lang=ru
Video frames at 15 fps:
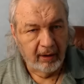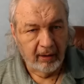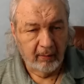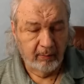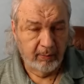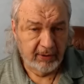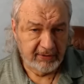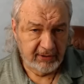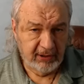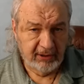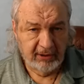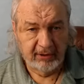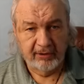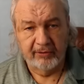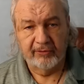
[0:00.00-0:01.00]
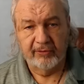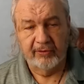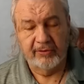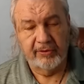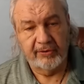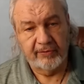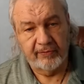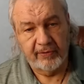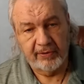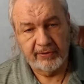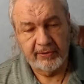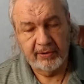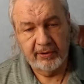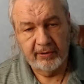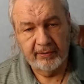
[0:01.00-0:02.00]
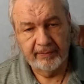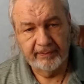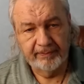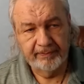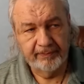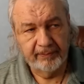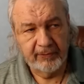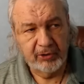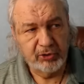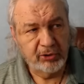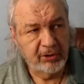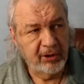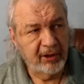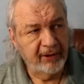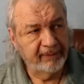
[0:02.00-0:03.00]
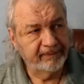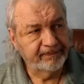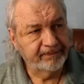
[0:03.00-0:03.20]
последние, так сказать, известия. Начинаем.